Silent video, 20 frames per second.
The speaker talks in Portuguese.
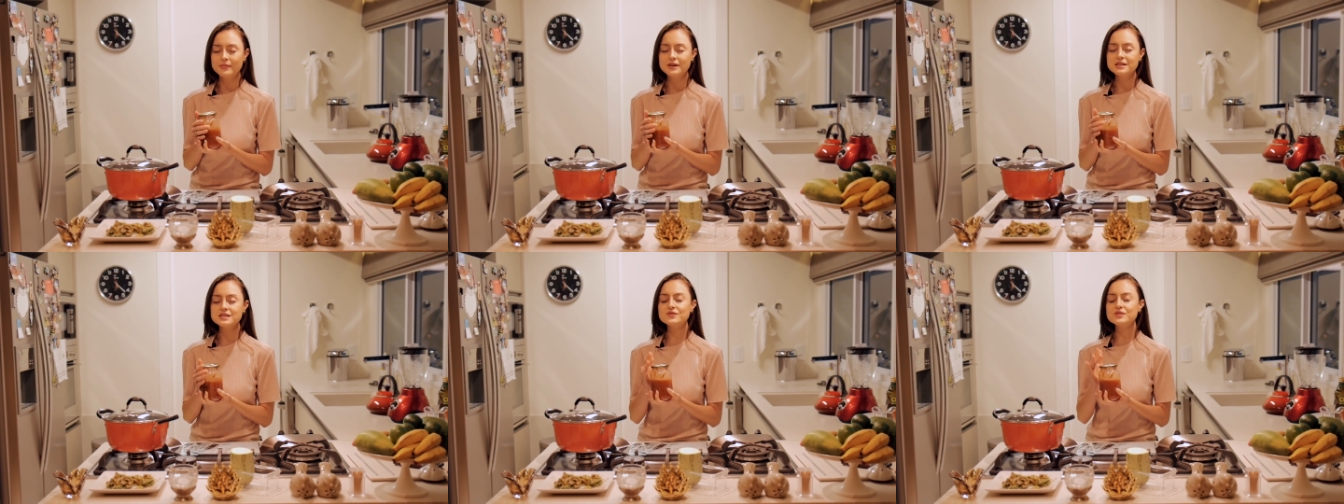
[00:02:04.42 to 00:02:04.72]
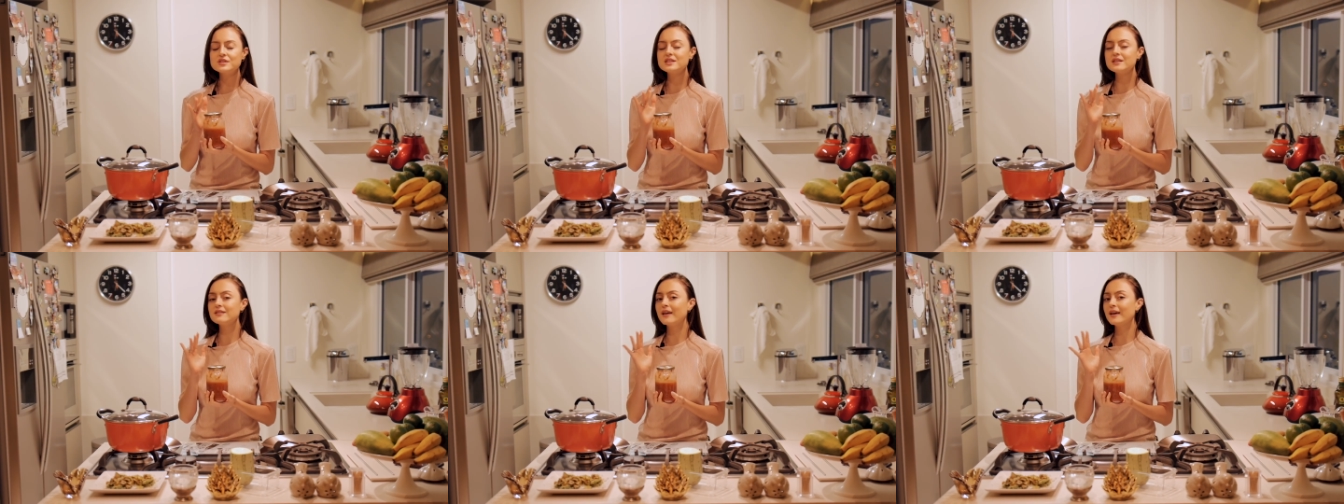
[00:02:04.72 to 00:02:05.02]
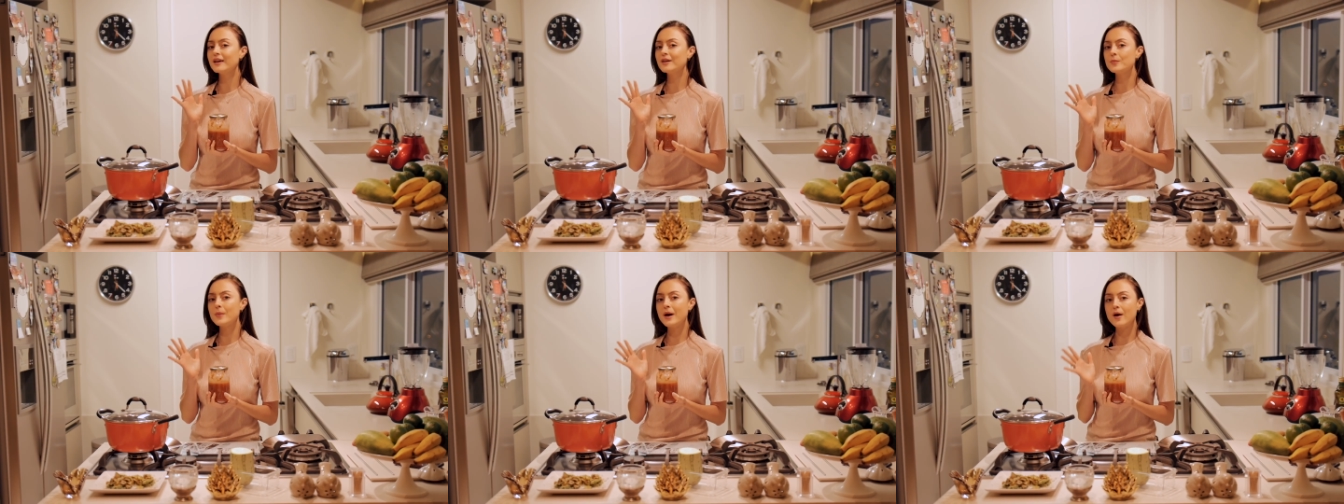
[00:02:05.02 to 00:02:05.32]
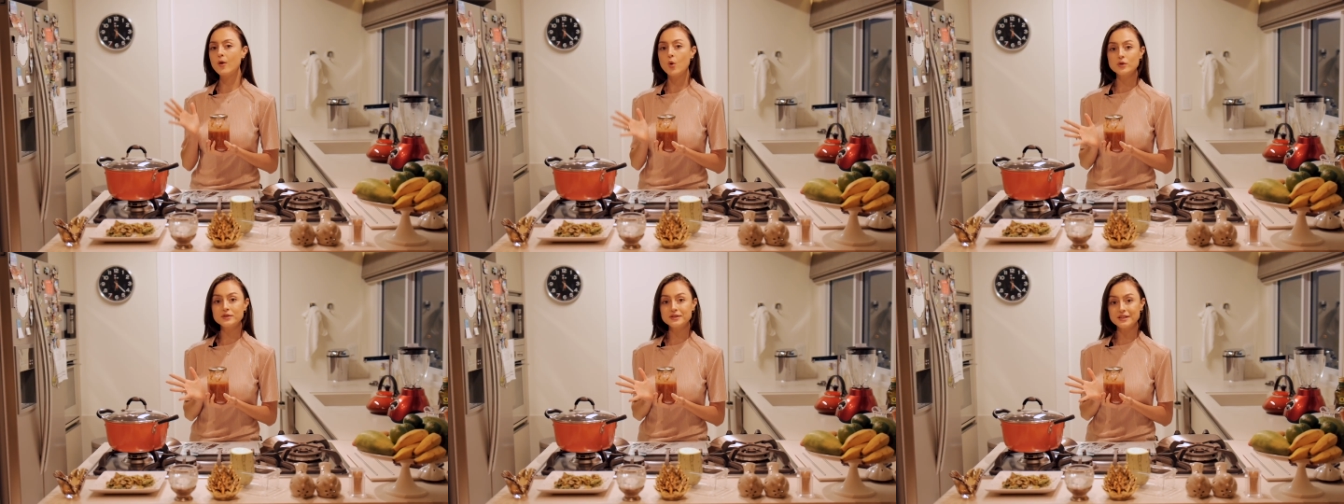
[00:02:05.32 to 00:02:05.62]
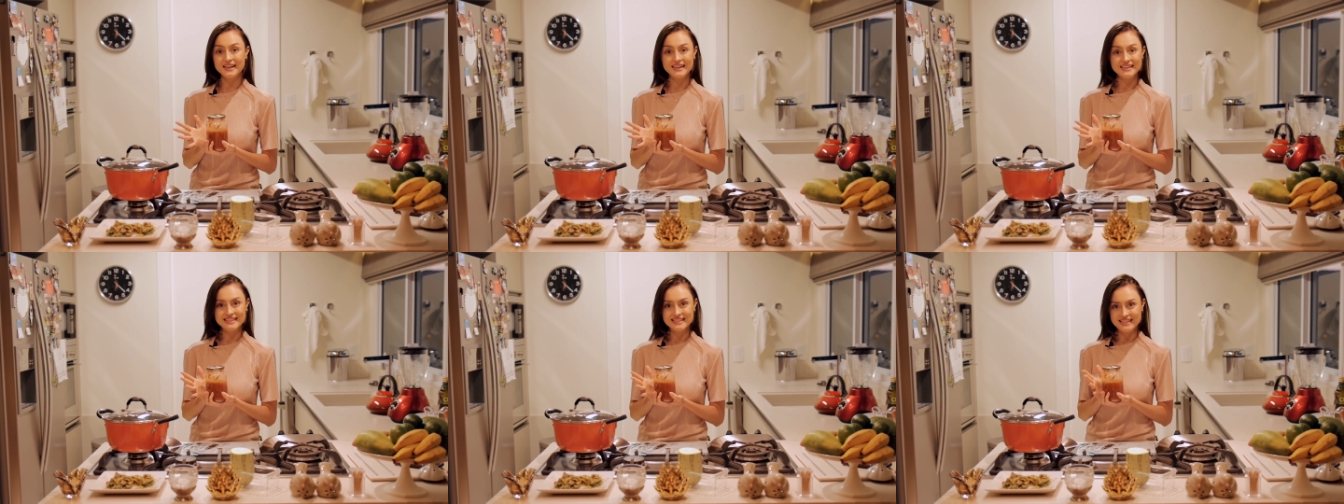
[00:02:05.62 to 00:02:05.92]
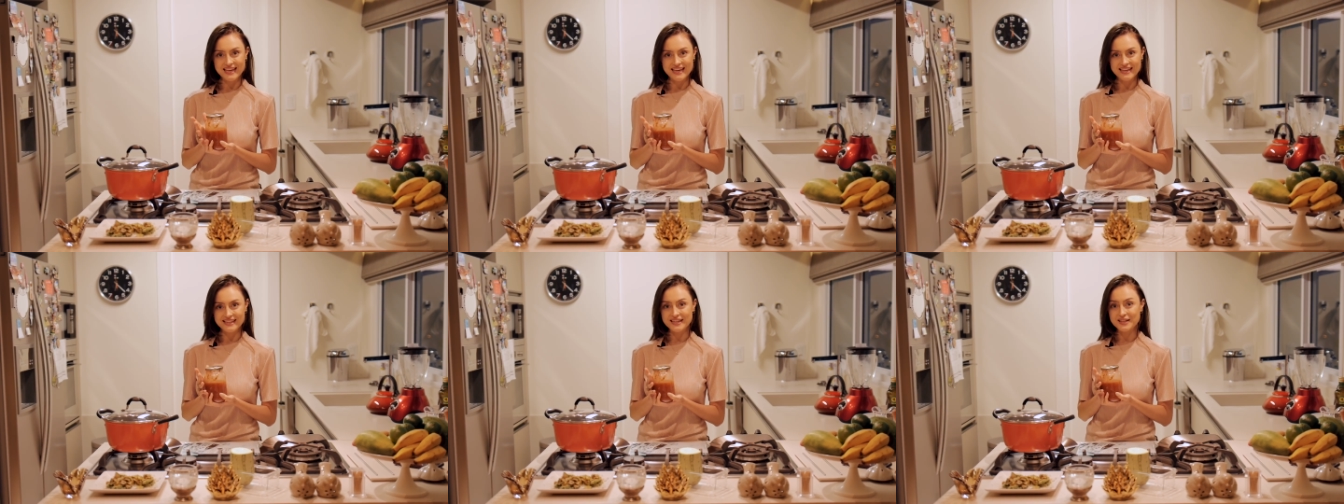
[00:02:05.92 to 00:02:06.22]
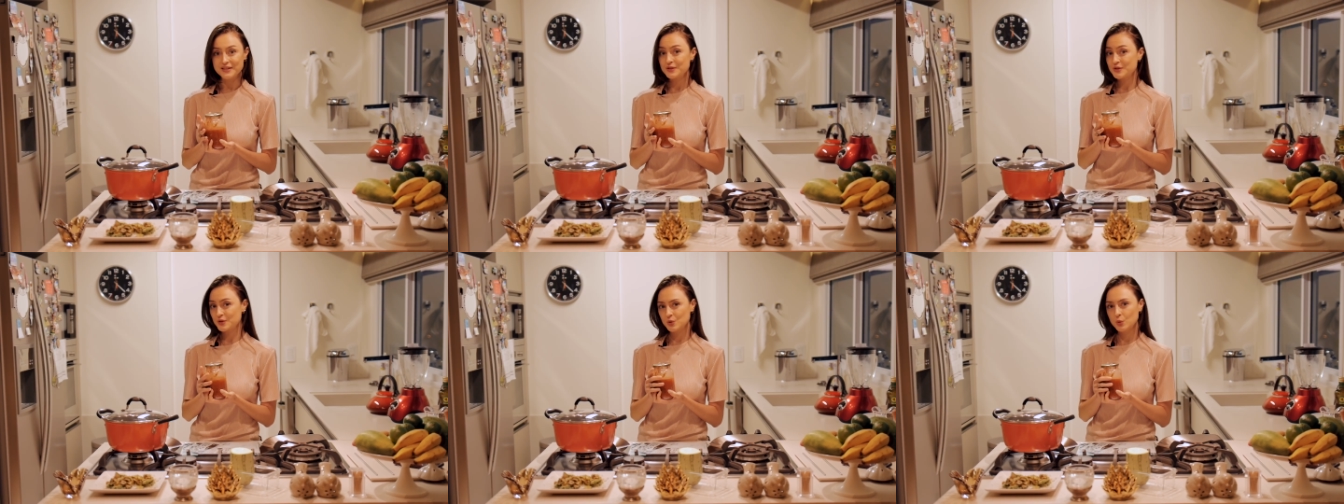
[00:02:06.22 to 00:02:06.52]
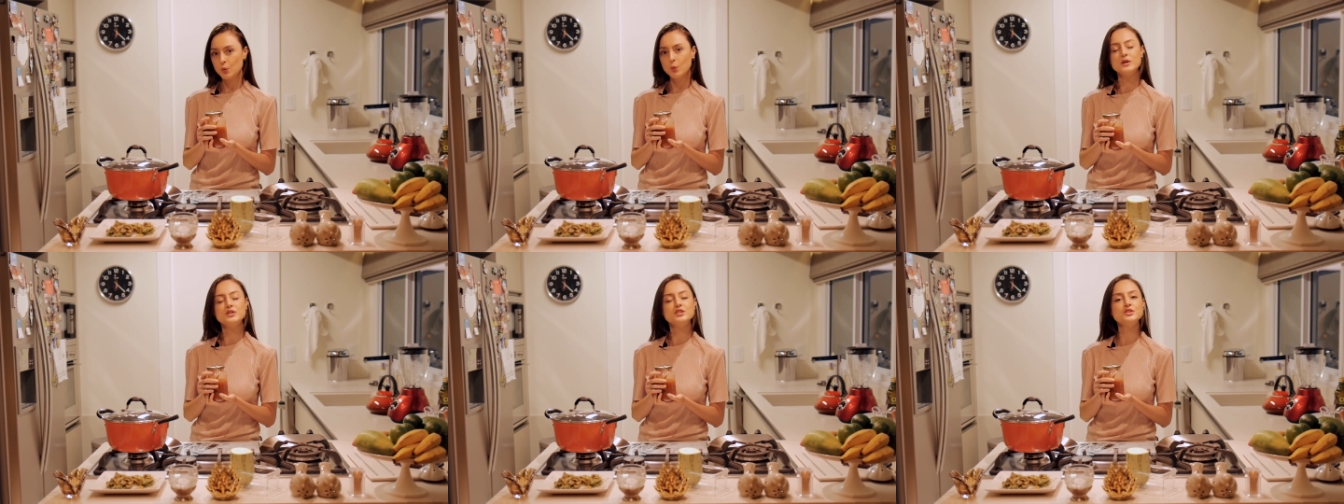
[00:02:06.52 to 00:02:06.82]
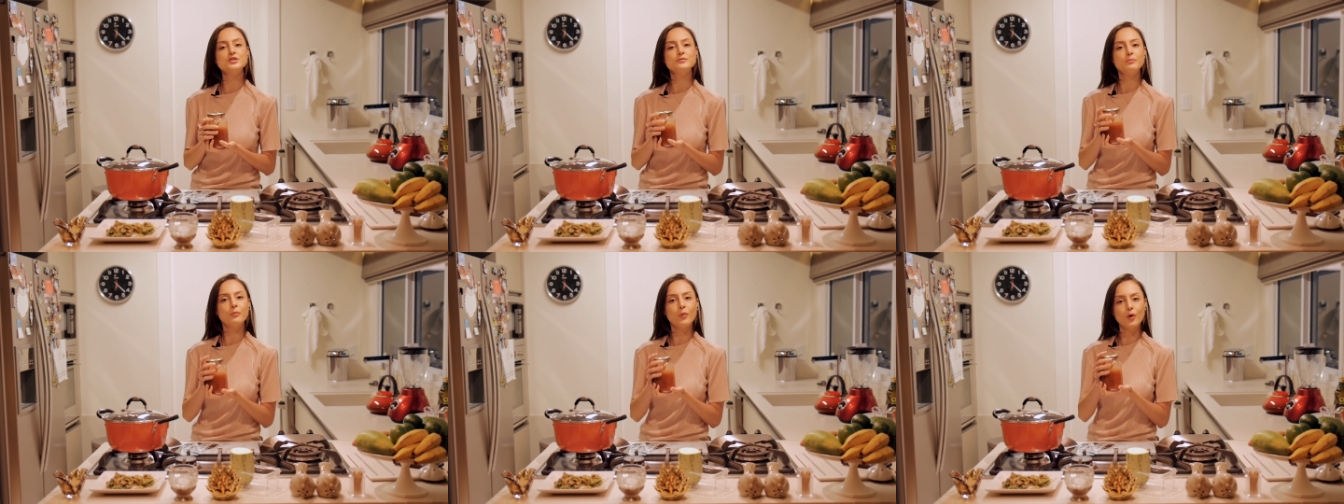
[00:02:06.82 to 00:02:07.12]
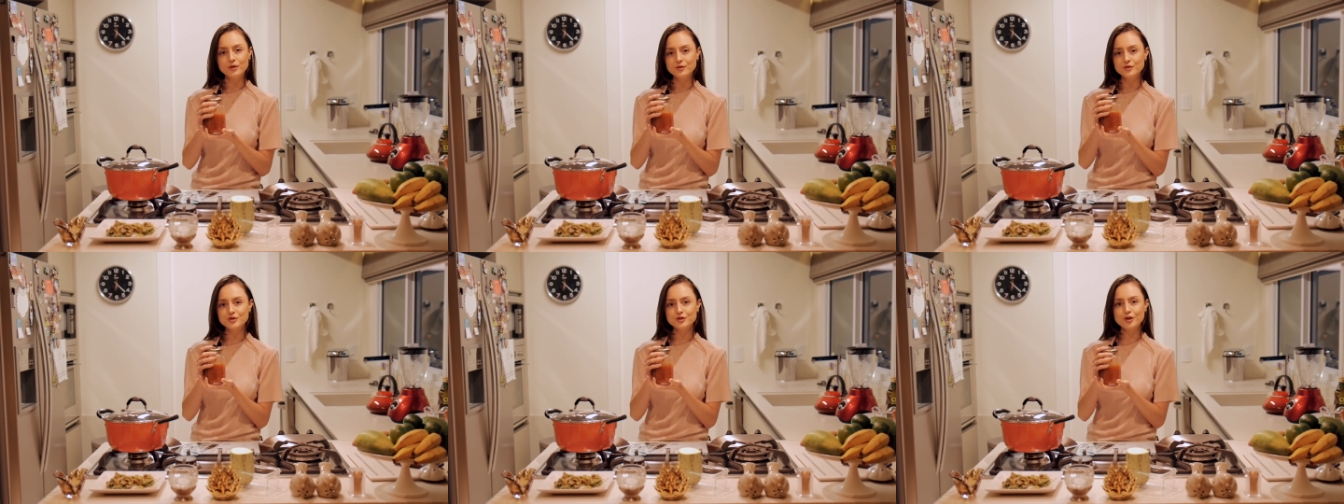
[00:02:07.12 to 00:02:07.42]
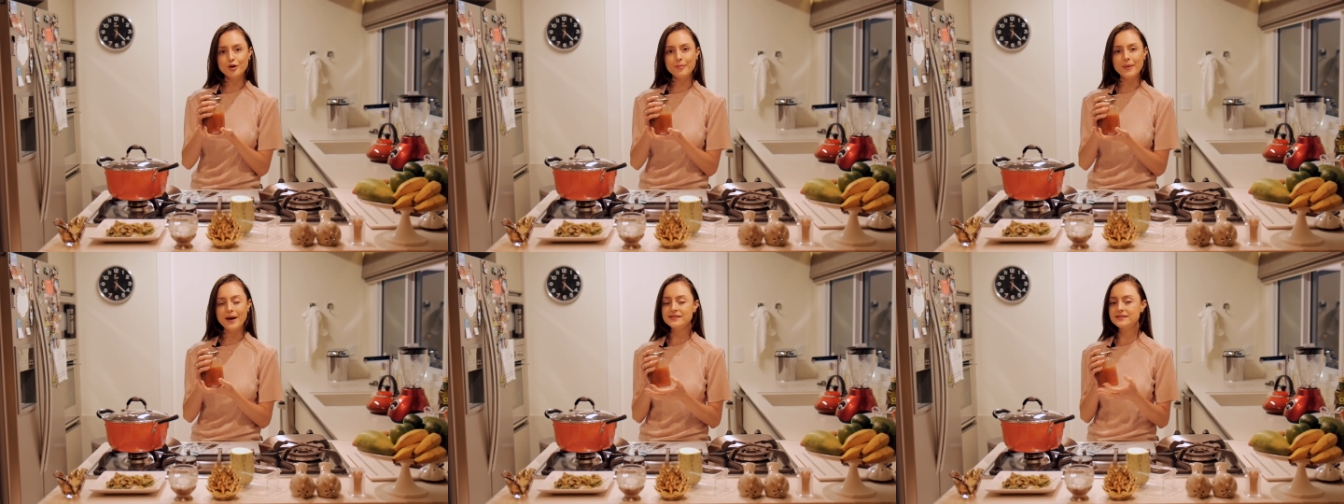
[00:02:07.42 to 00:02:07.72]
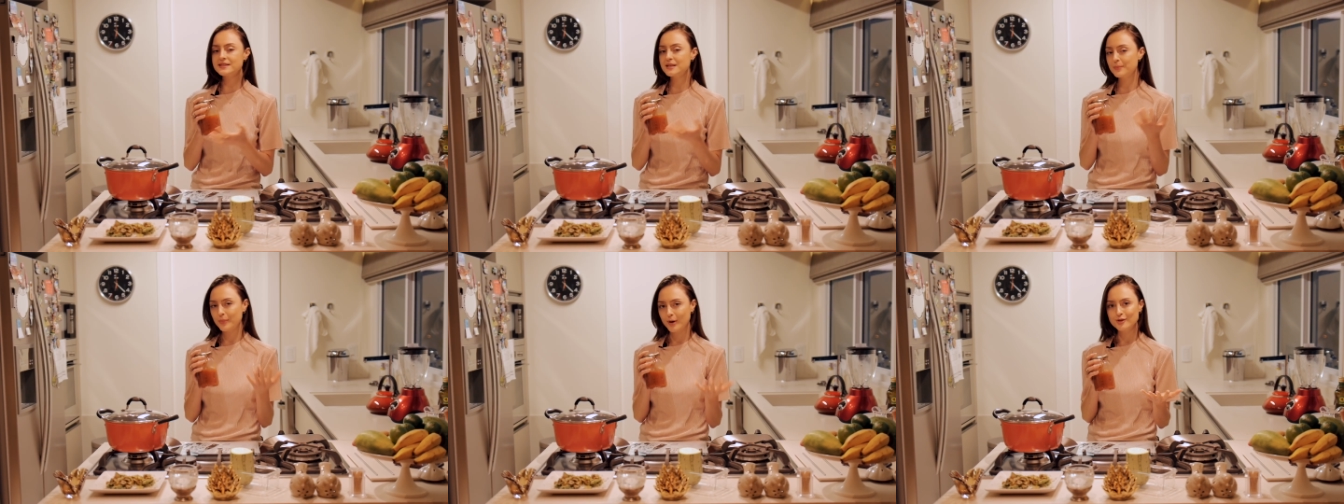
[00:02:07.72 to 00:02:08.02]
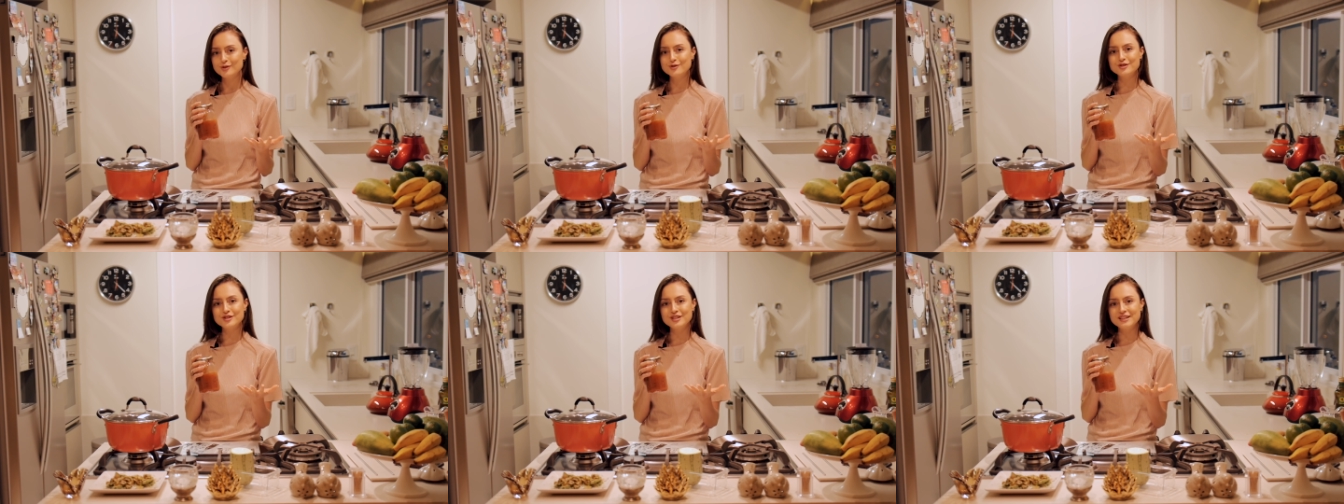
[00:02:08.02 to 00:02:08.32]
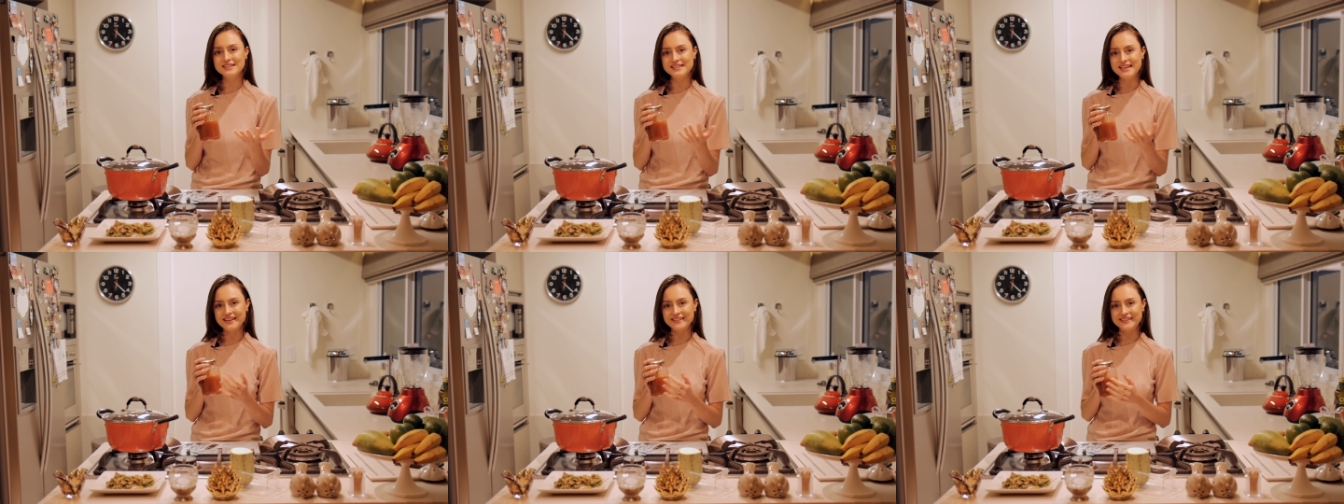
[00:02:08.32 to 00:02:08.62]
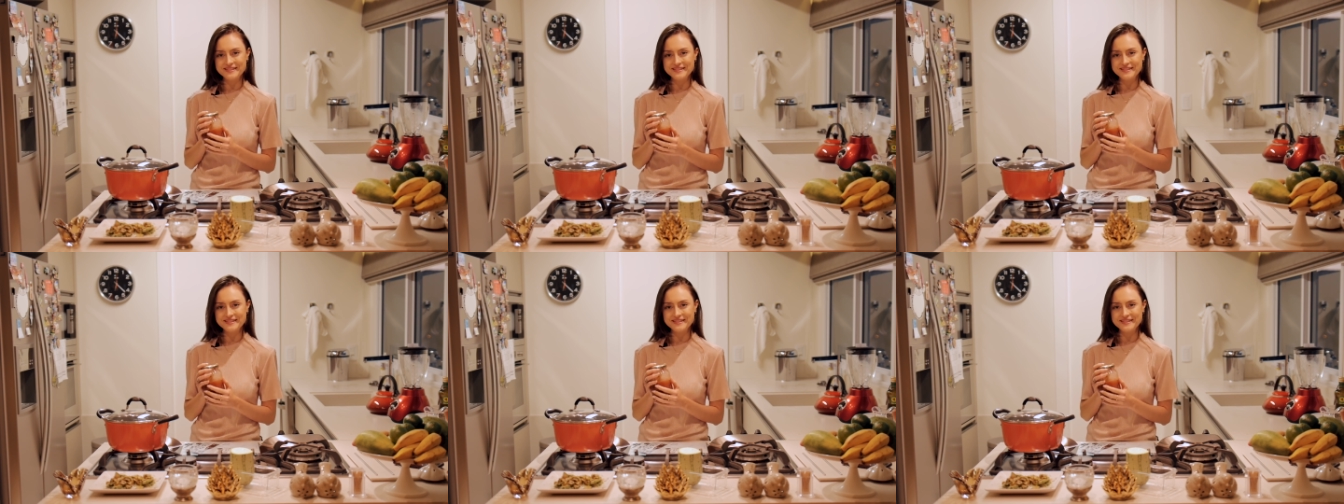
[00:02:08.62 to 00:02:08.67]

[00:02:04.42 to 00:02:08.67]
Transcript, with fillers: Mas se você tem uma outra receita sua de molho de tomate, você pode utilizar